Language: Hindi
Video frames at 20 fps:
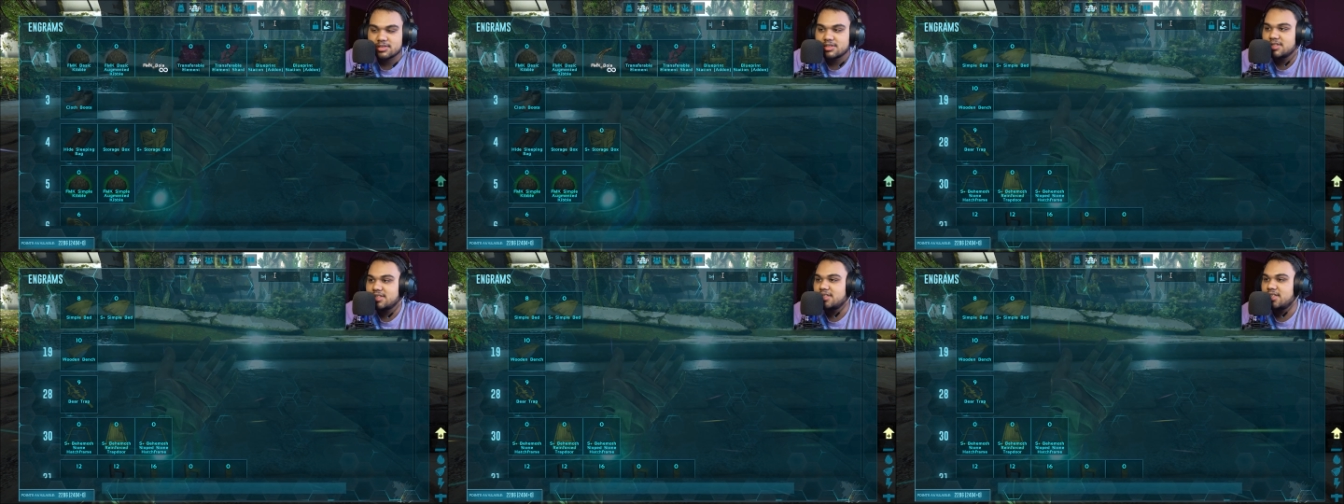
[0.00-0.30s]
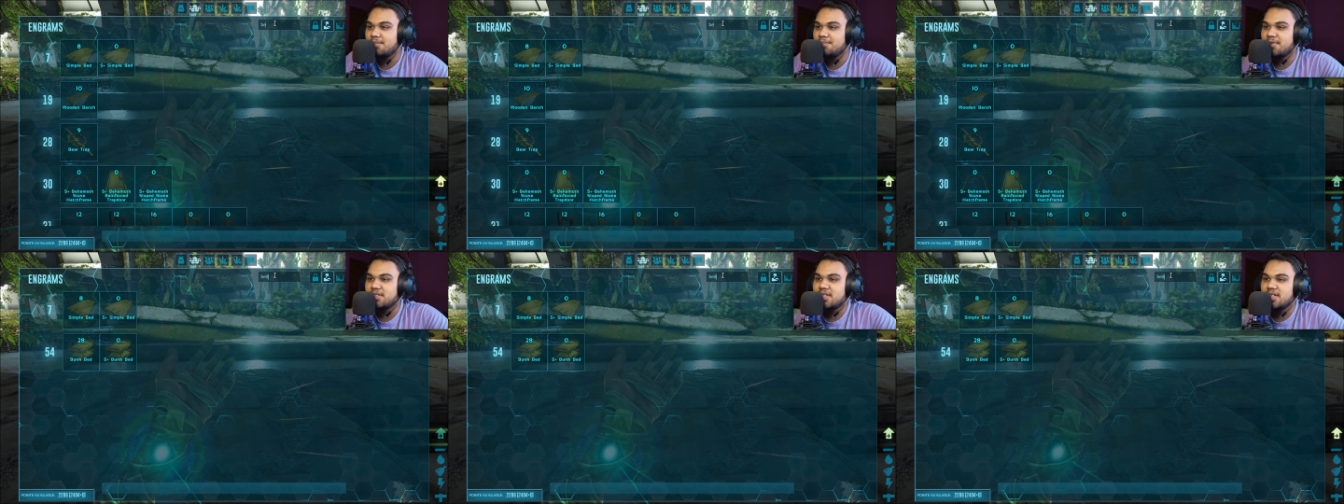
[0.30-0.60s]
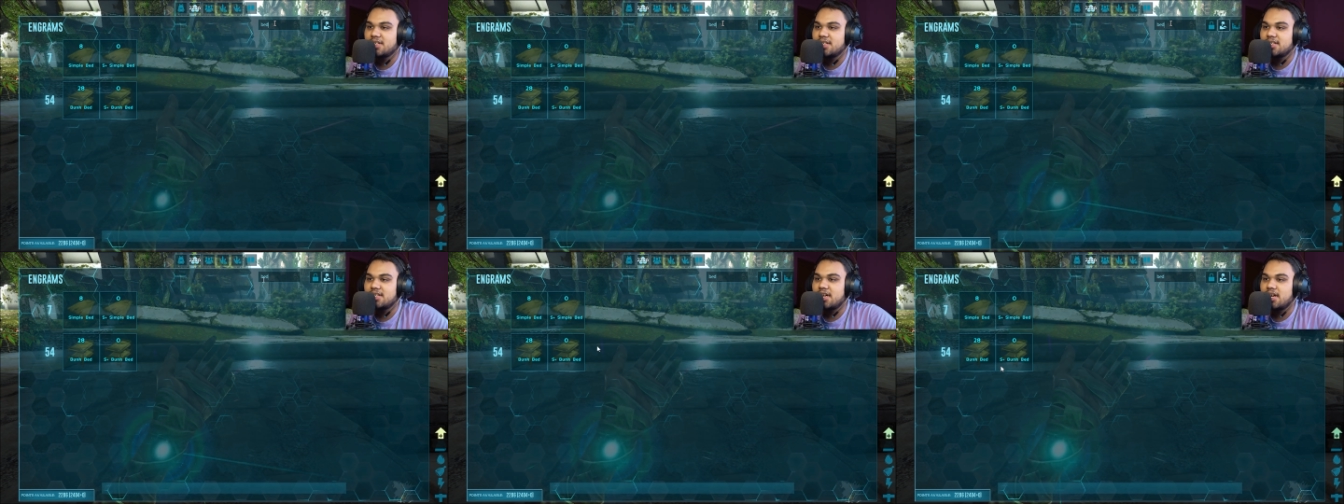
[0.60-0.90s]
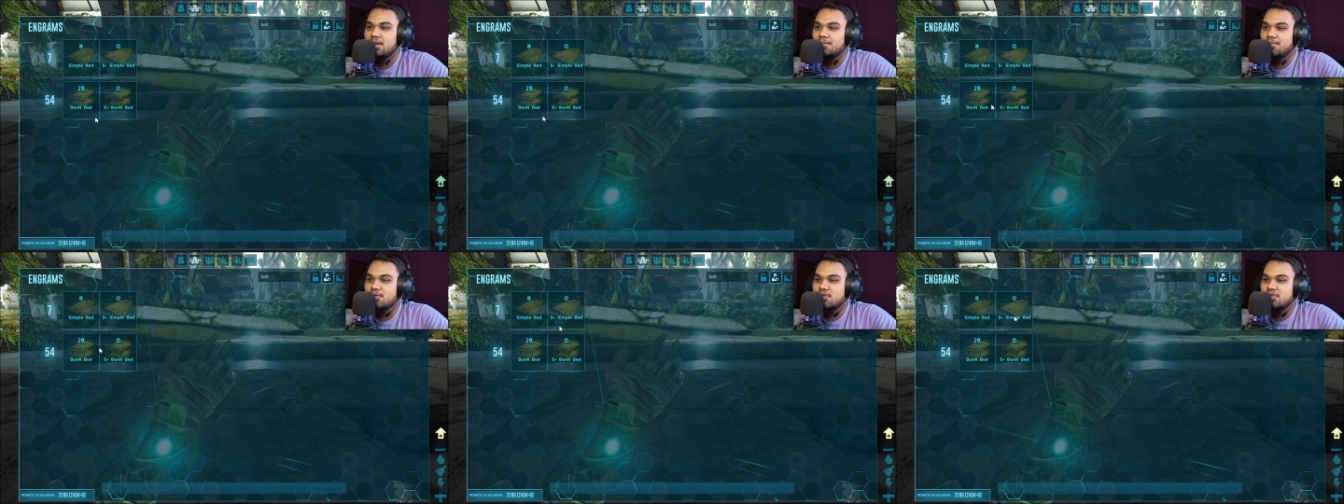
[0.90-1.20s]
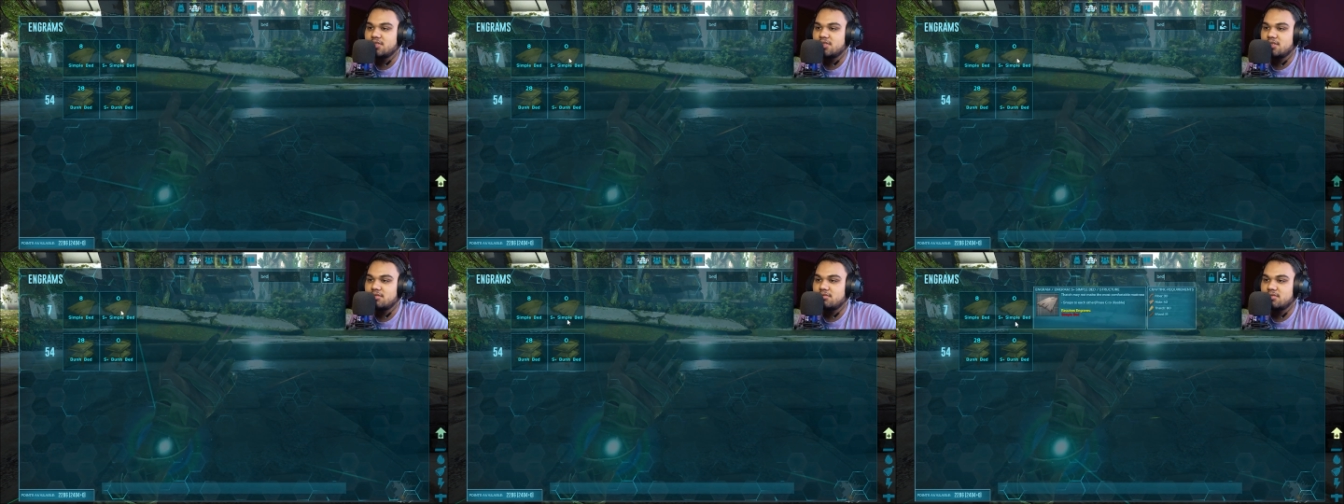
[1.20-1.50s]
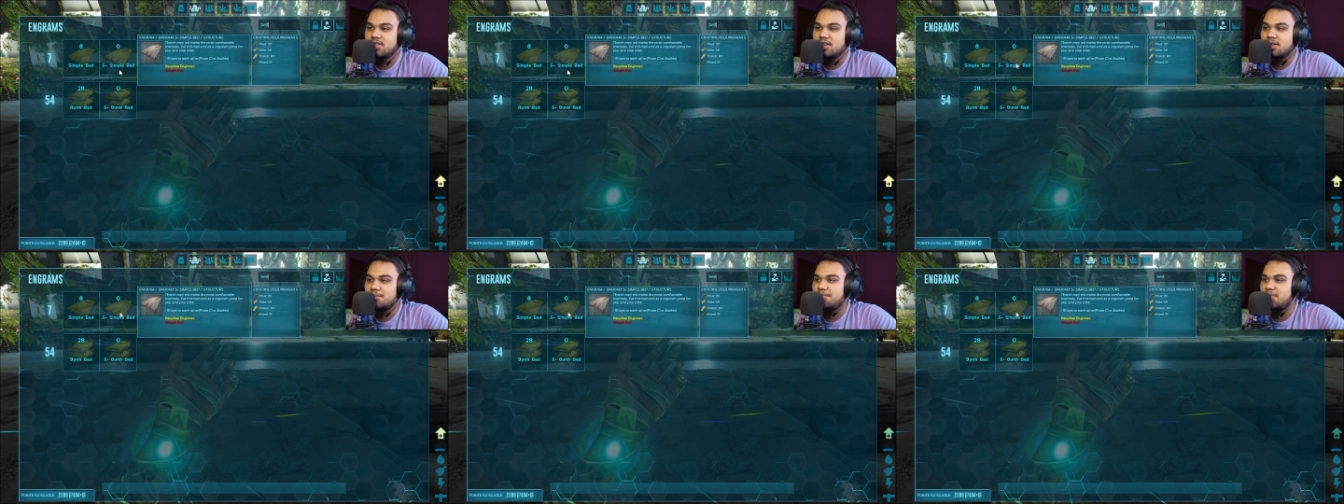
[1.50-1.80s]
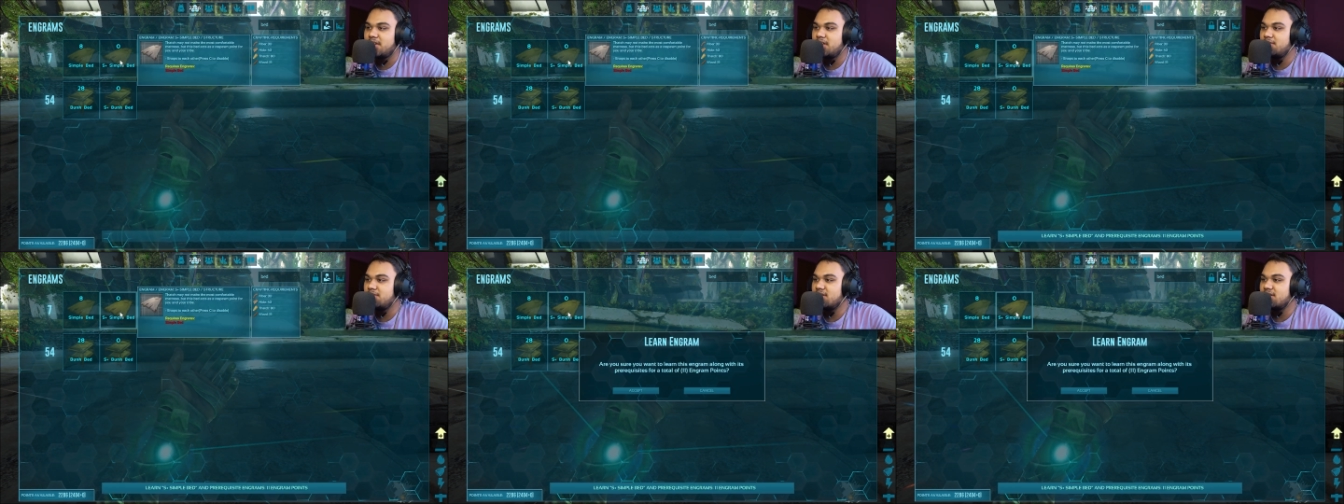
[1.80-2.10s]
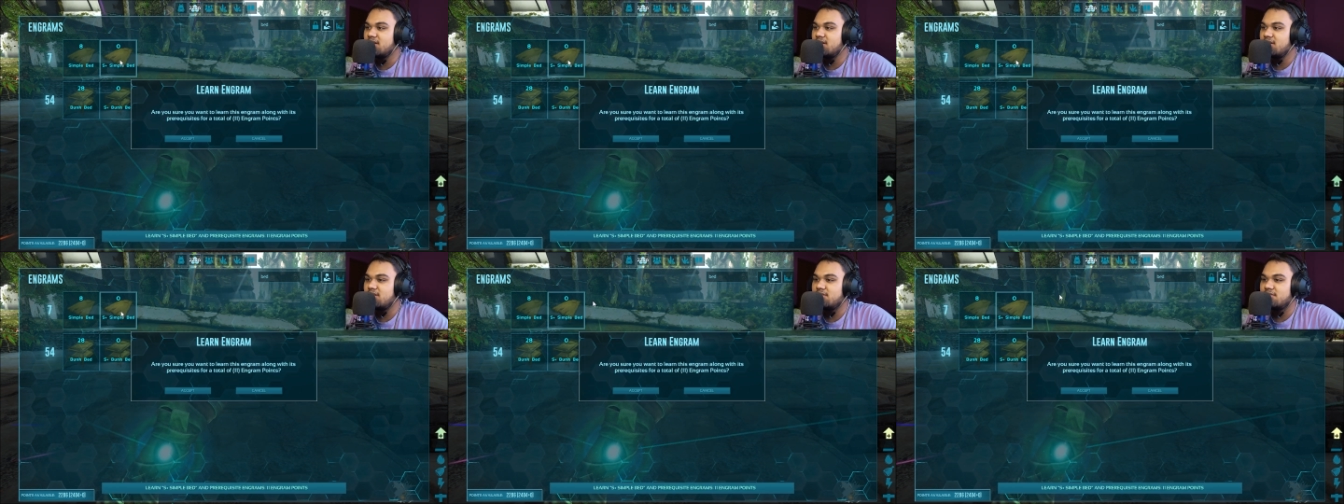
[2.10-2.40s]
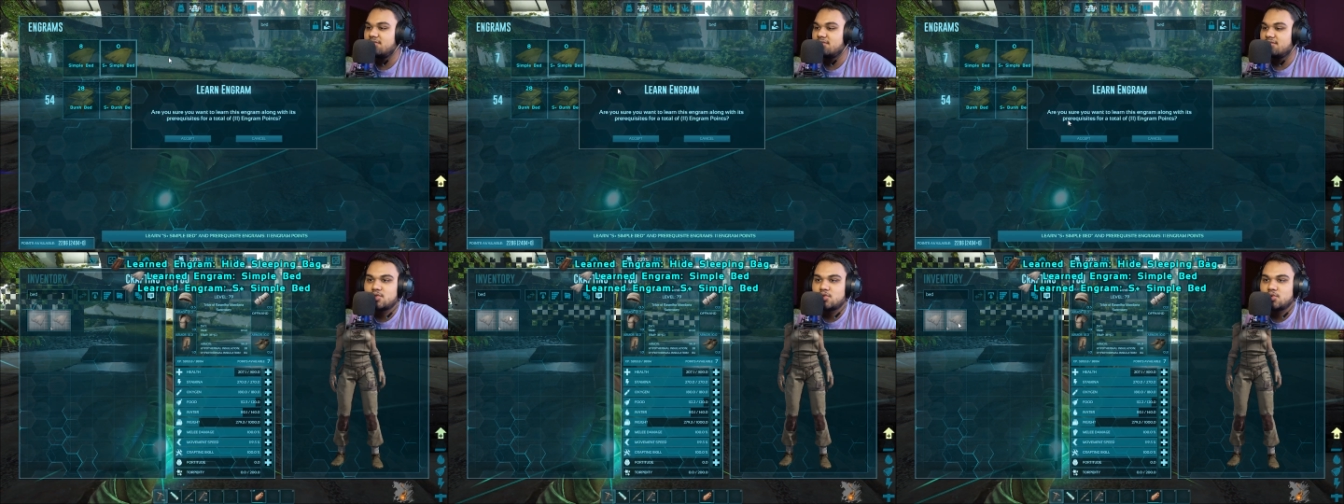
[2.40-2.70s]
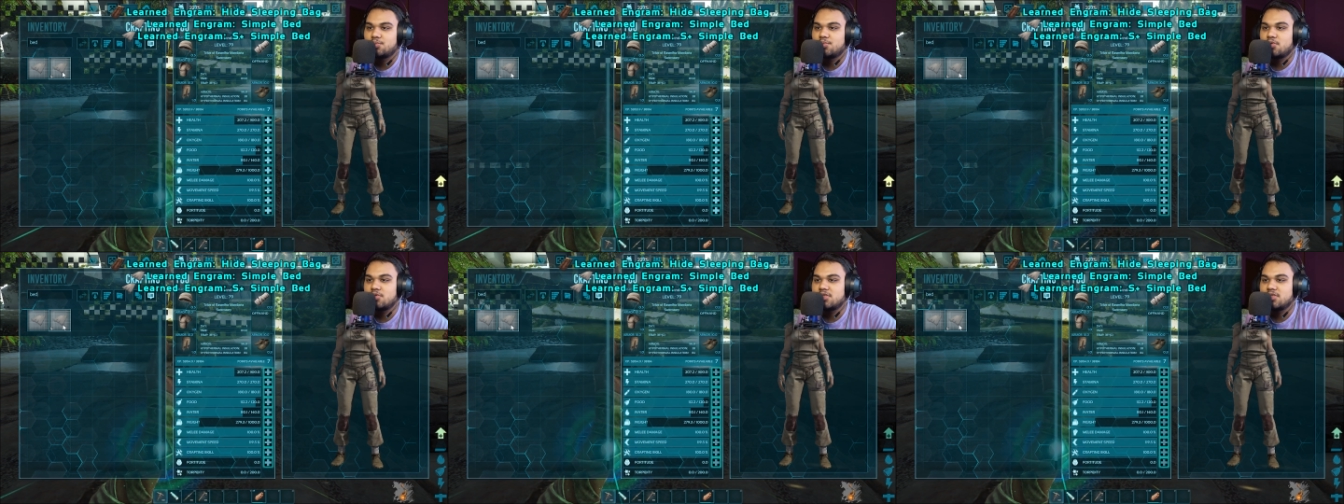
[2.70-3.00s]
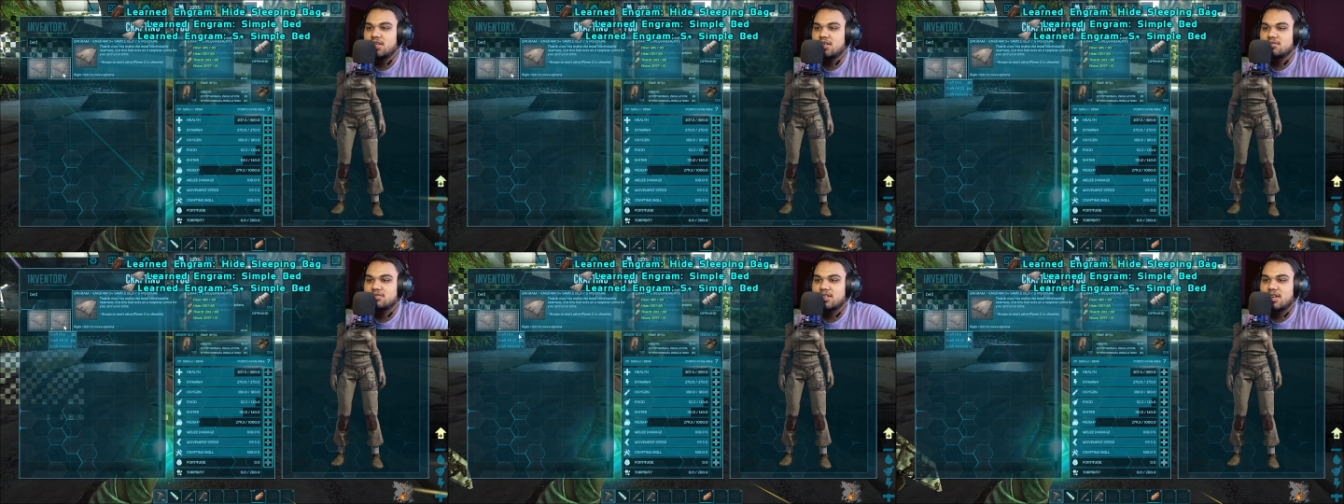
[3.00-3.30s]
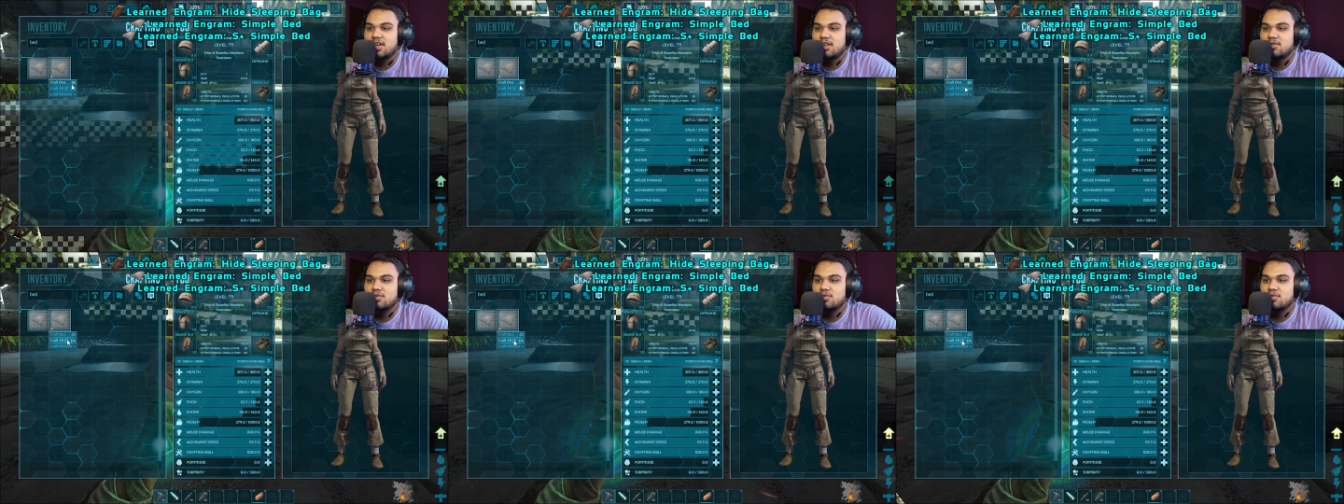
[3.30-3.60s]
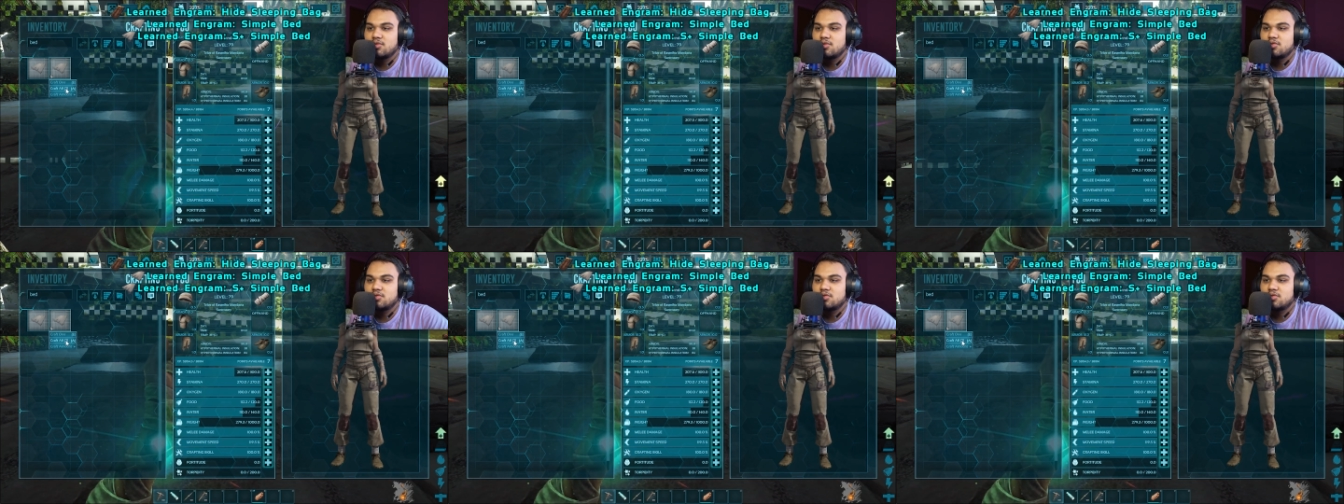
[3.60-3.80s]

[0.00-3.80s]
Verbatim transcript: सीधा पता नहीं कहाँ पहुंच जाऊंगा बेड बनाओ ठीक हो जाओ सालो